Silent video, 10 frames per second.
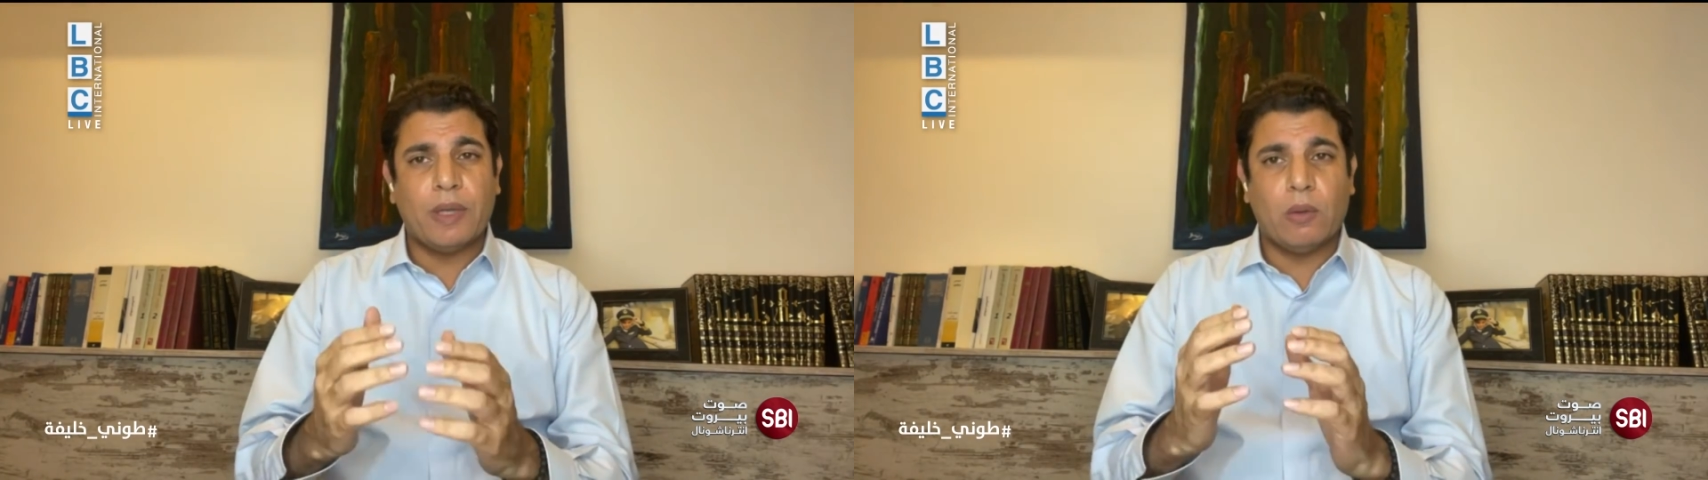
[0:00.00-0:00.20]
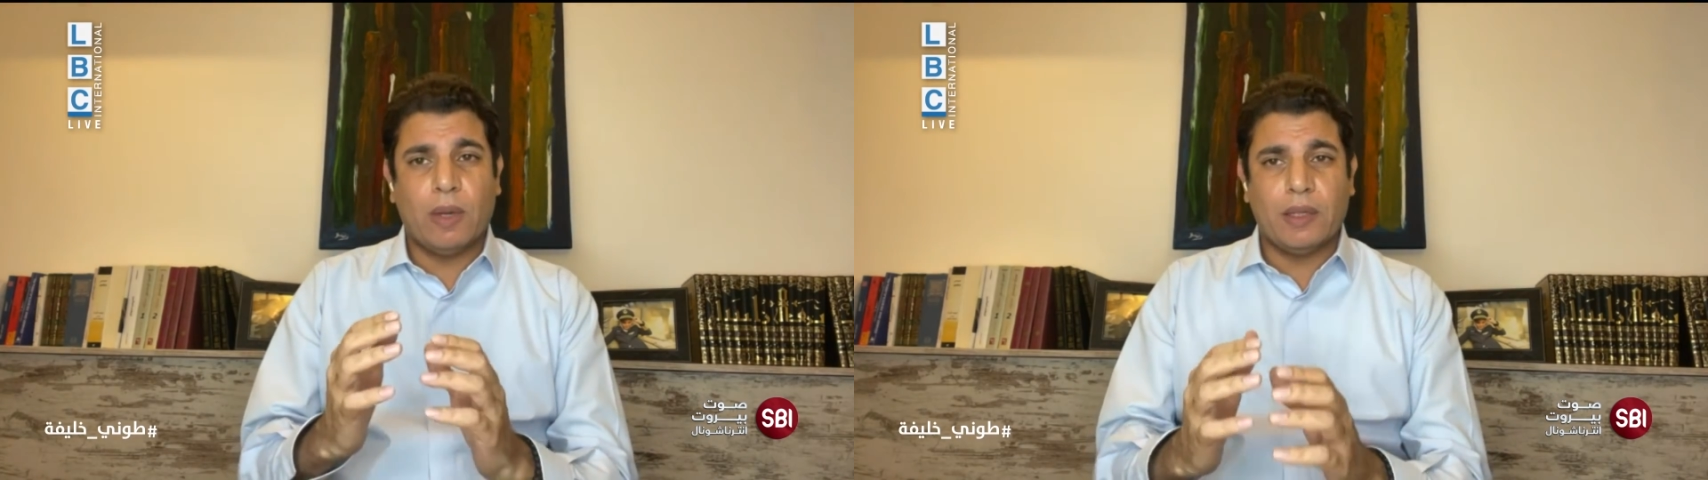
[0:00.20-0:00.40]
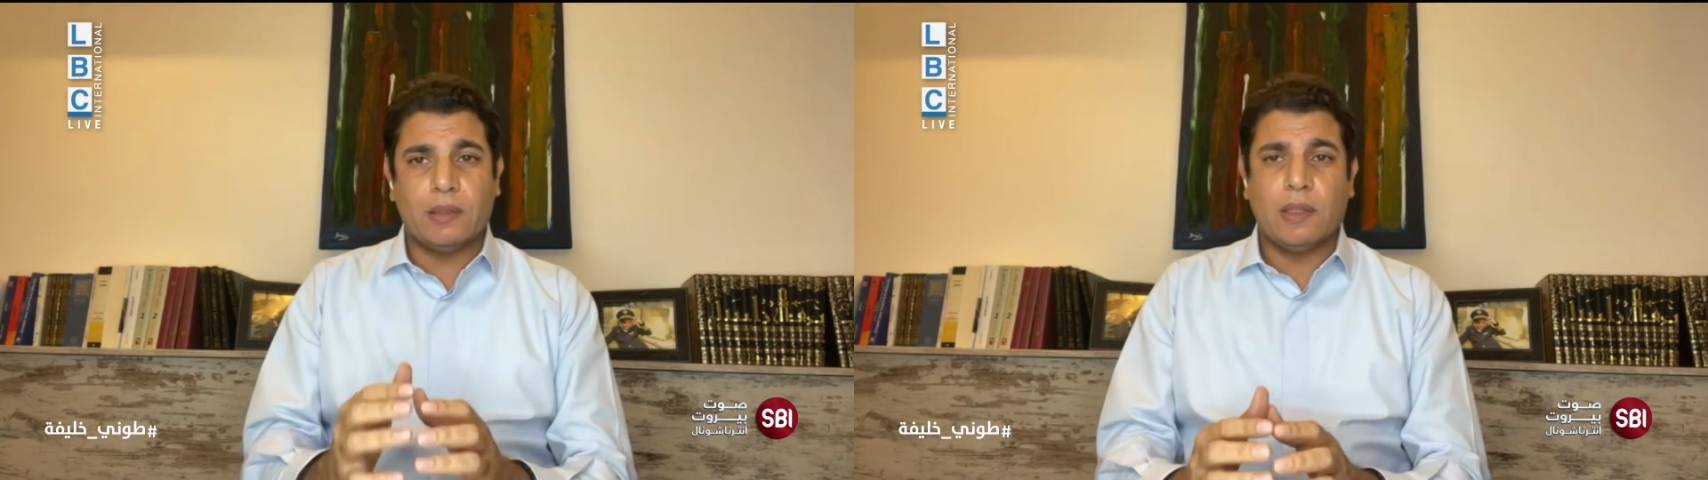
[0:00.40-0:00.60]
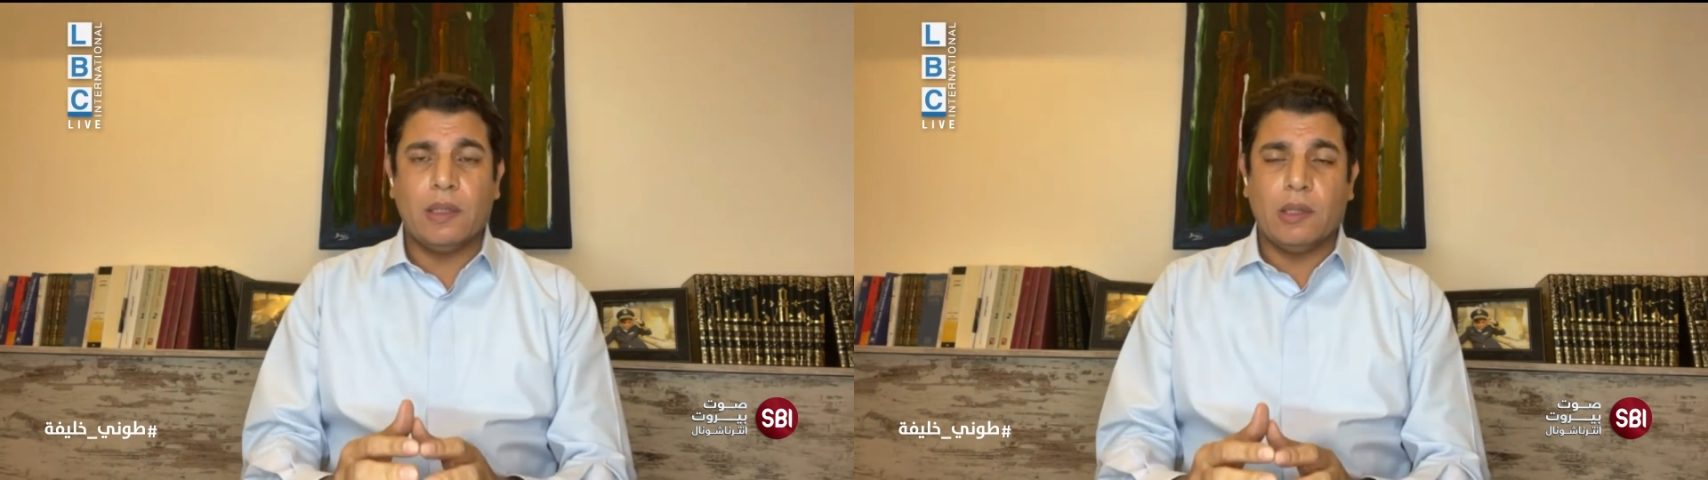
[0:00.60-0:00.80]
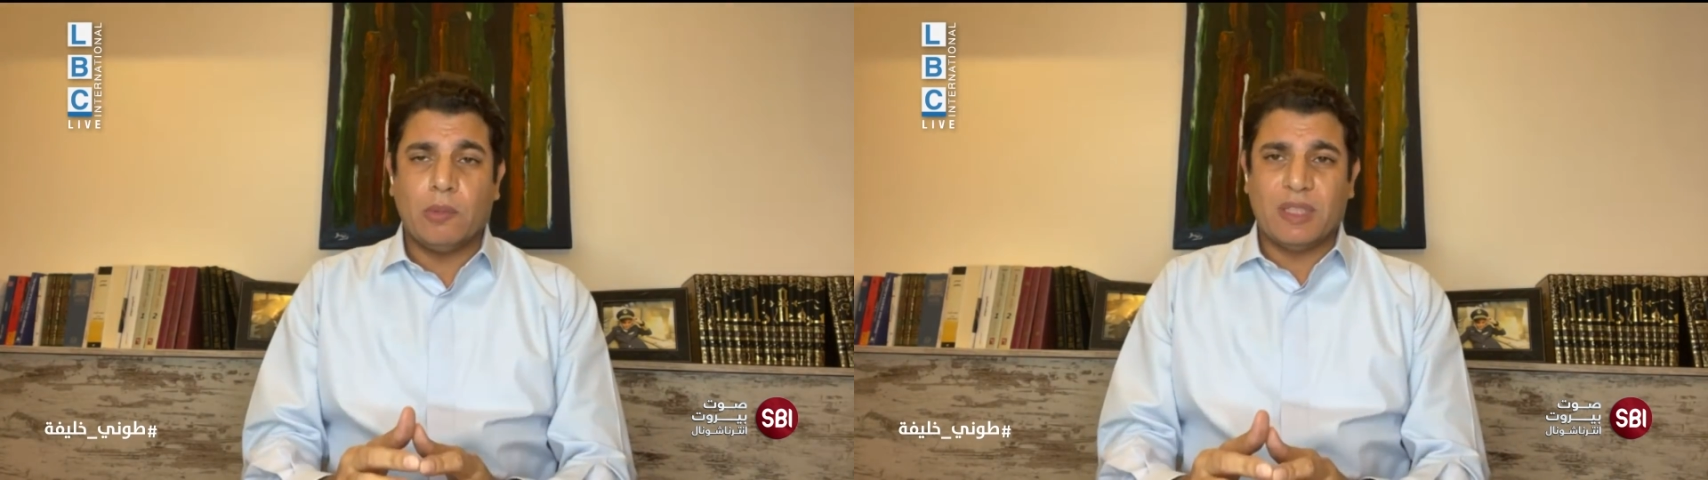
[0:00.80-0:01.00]
بهالوقت
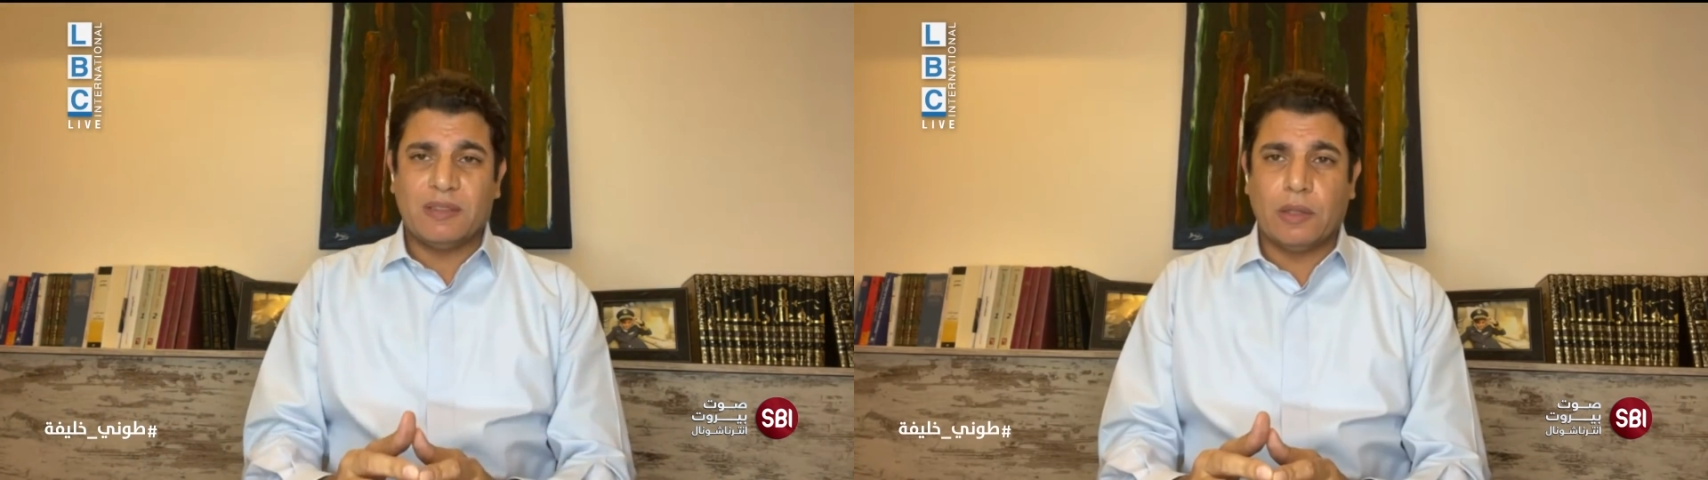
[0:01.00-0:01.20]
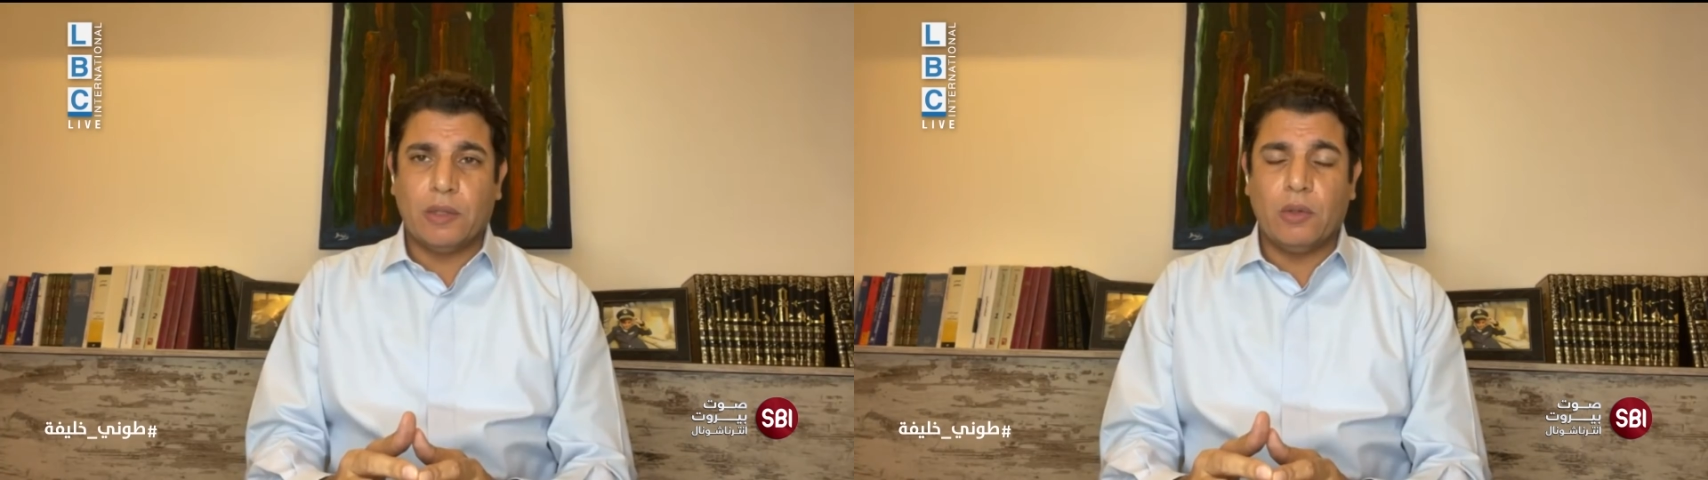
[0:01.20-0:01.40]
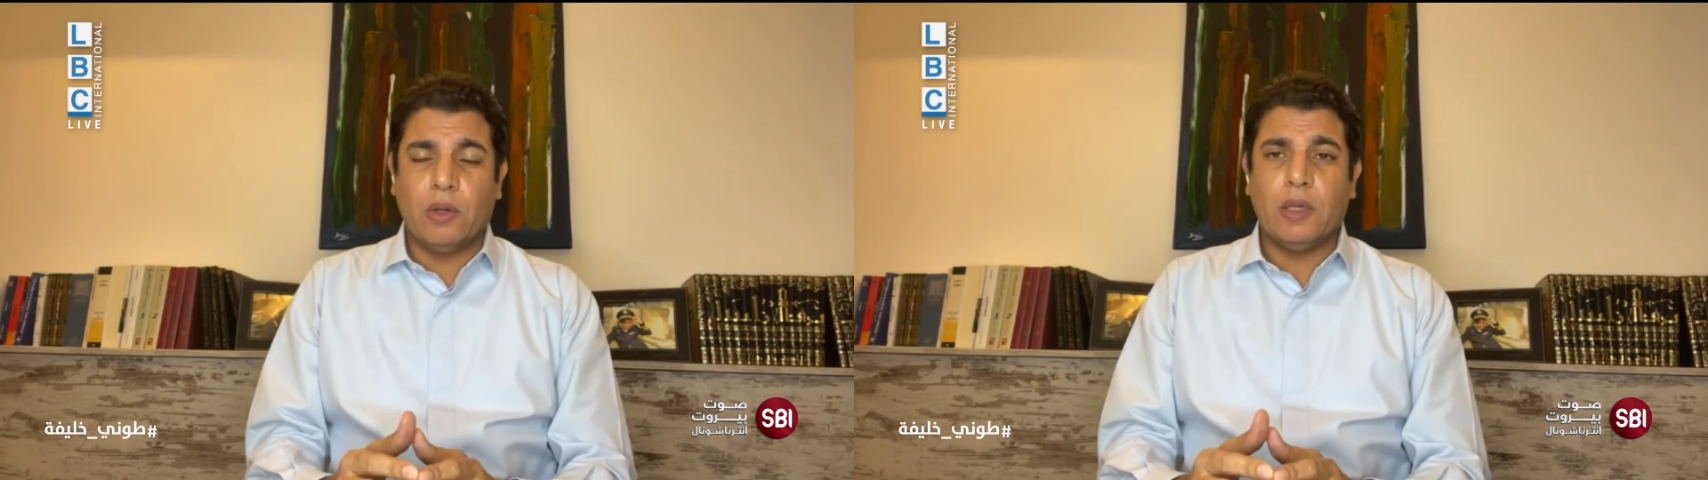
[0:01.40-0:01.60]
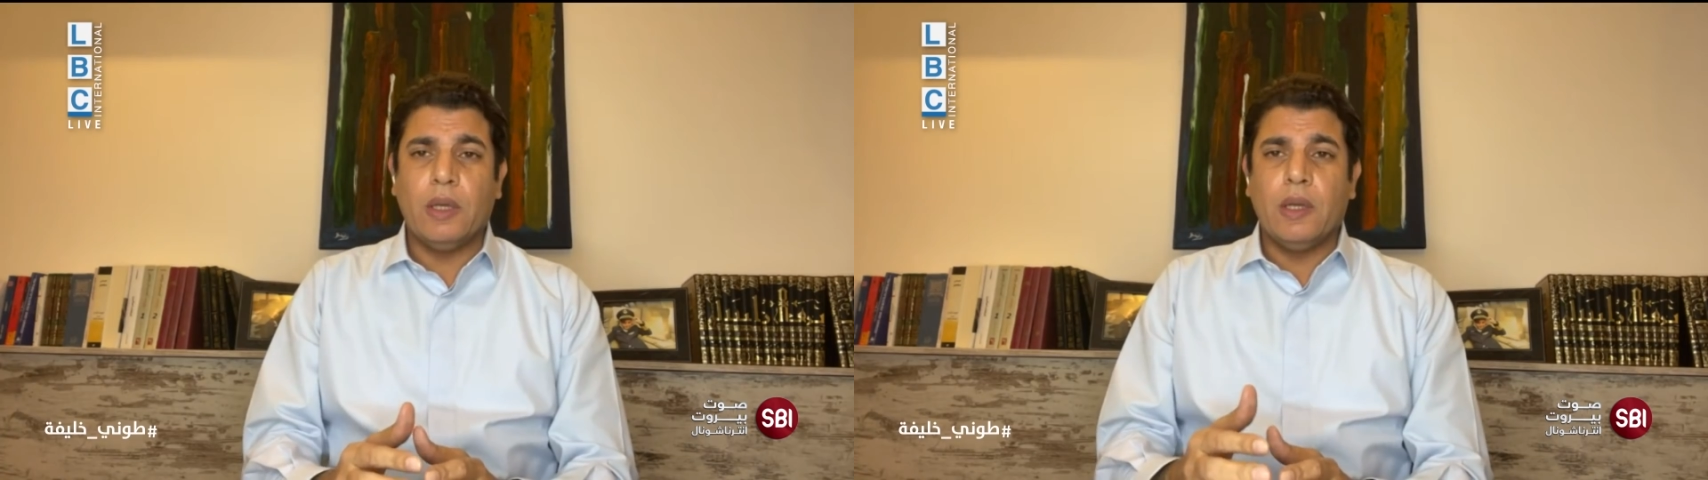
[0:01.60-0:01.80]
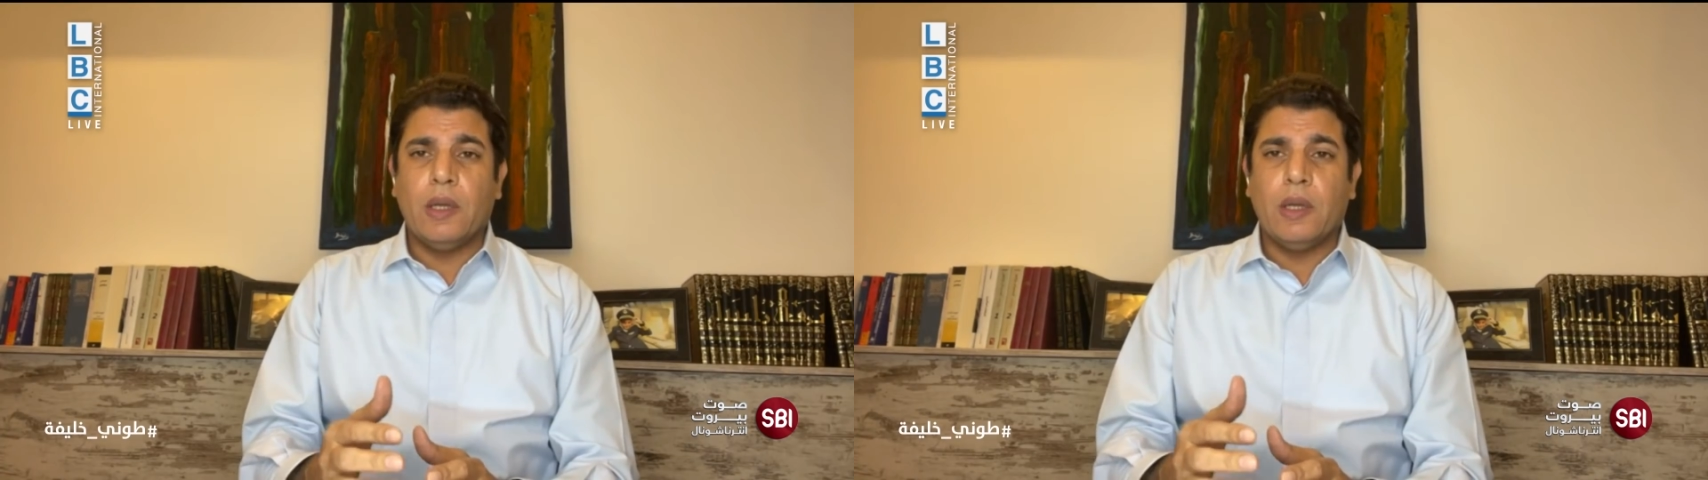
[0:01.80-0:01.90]
مصاريهم،